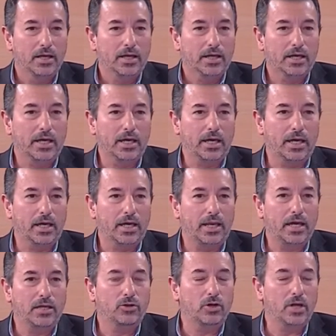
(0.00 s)
que
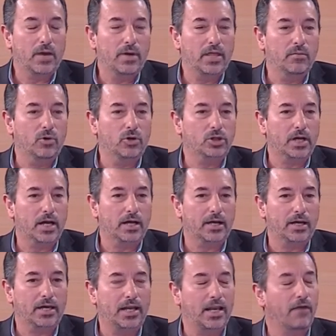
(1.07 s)
la historia va a
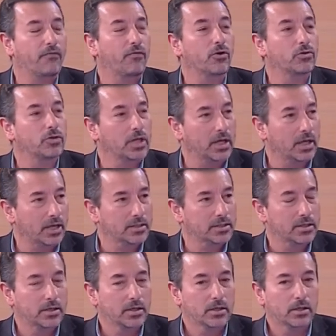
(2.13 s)
demostrar que las
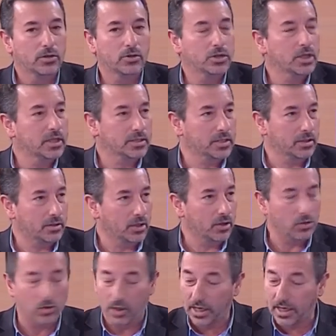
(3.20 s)
fronteras no tienen
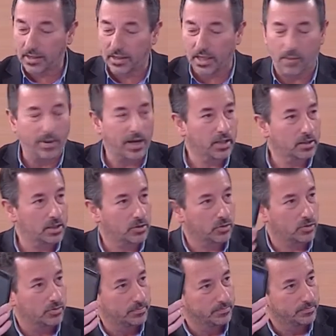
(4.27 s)
sentido. Mm. Este
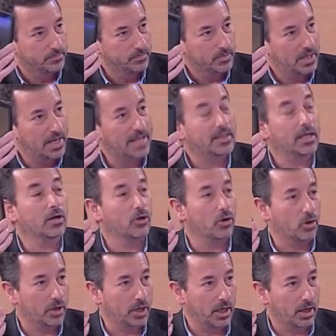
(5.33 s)
aparatito, la
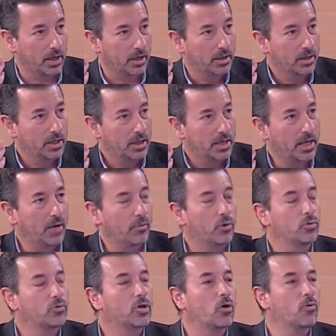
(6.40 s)
tecnología y la
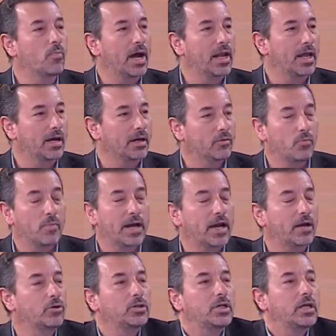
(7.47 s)
voluntad humana,
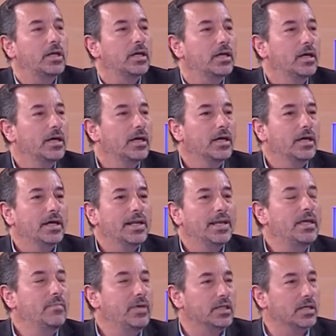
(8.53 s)
no tiene
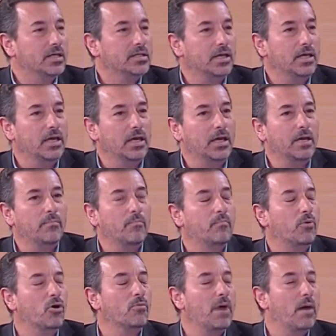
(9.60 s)
límites. Y,
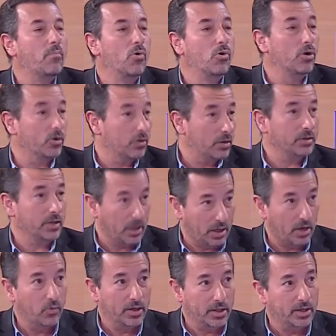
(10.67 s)
por más muro,
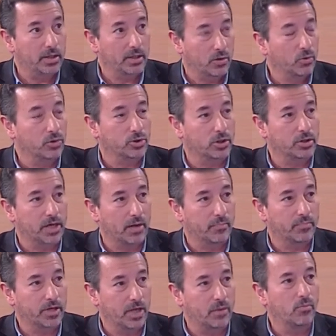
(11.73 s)
recuerden el discurso de
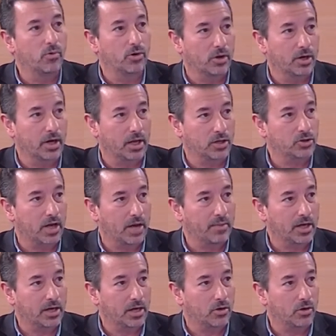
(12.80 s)
Trump y el muro en relación a
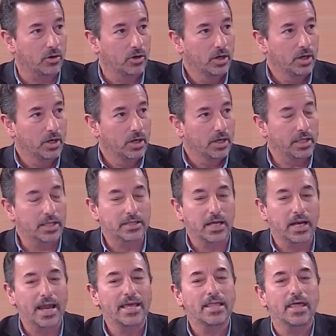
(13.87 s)
México. Es
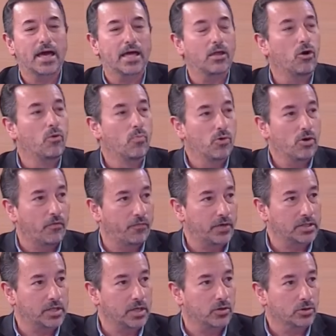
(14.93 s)
decir, la idea de los muros
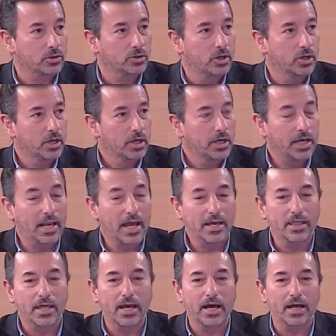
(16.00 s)
físicos y la
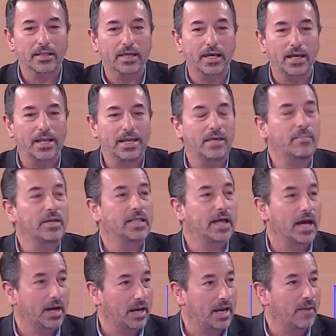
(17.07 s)
idea de
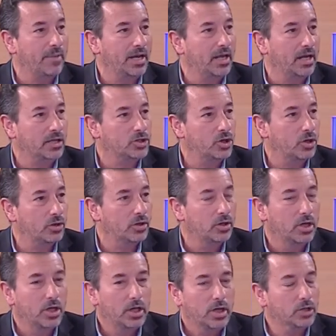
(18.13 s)
limitar la migración
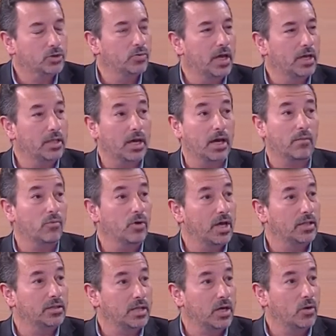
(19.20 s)
es una idea muy
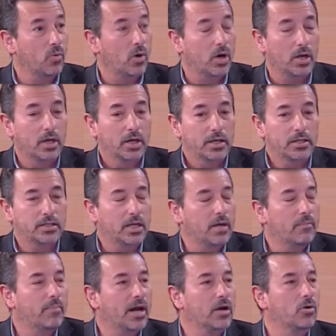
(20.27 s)
antigua y sin
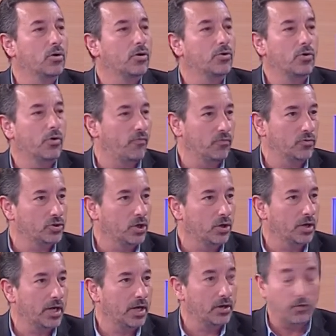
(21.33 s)
embargo no
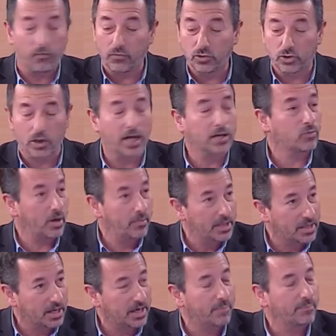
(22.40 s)
funciona, no funciona
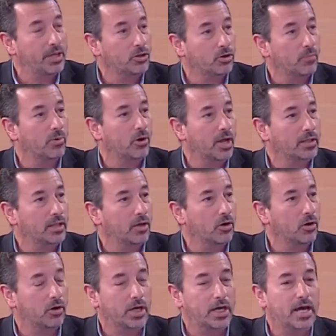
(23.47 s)
actualmente, repito, por la
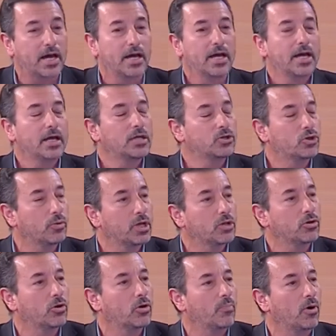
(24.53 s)
tecnología y sobre
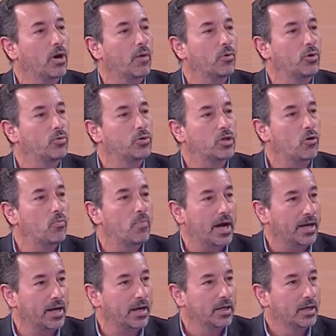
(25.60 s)
todo por la voluntad
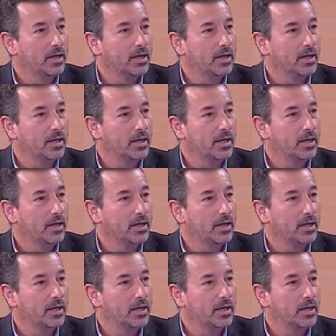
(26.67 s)
humana